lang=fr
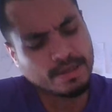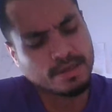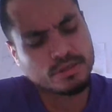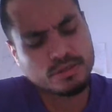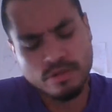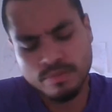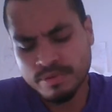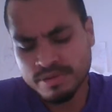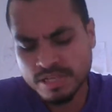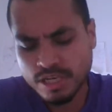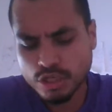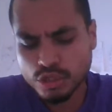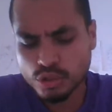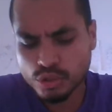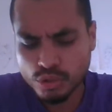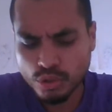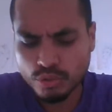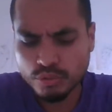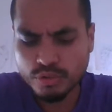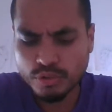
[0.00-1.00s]
ce message
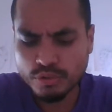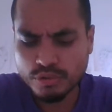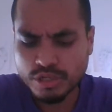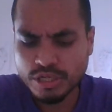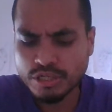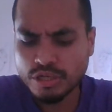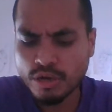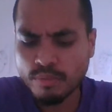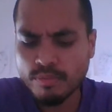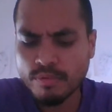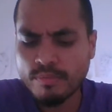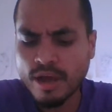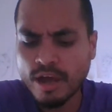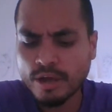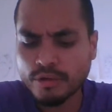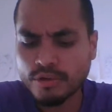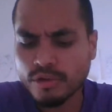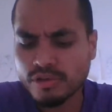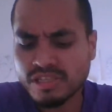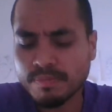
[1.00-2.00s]
aujourd'hui, le Seigneur me met à
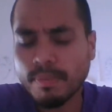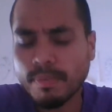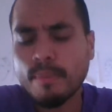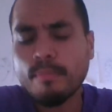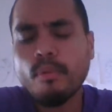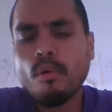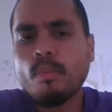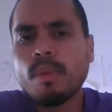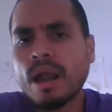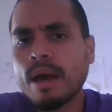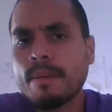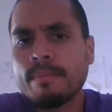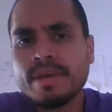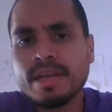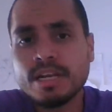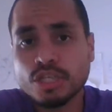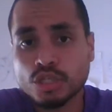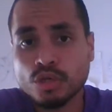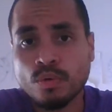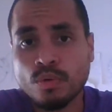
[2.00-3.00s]
cœur, c'est pas pour blâmer
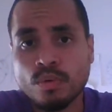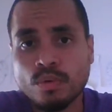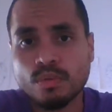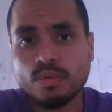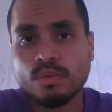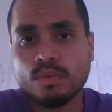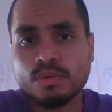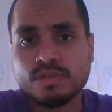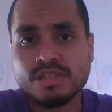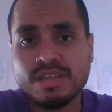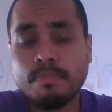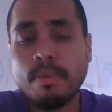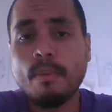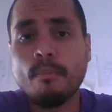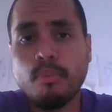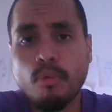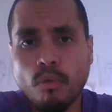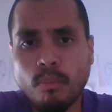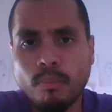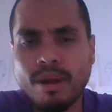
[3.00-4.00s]
les gens. C'est pas
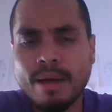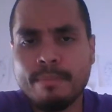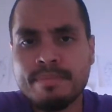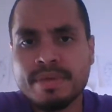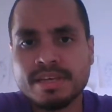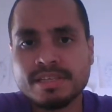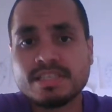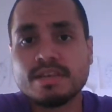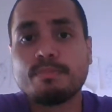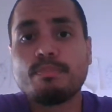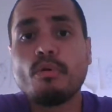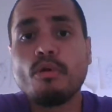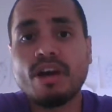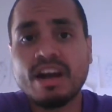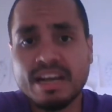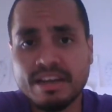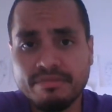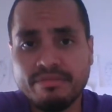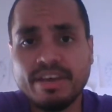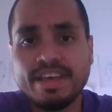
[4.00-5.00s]
pour blâmer, c'est pour
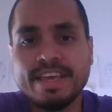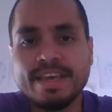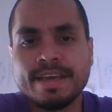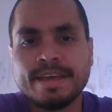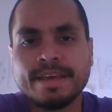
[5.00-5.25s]
réveiller.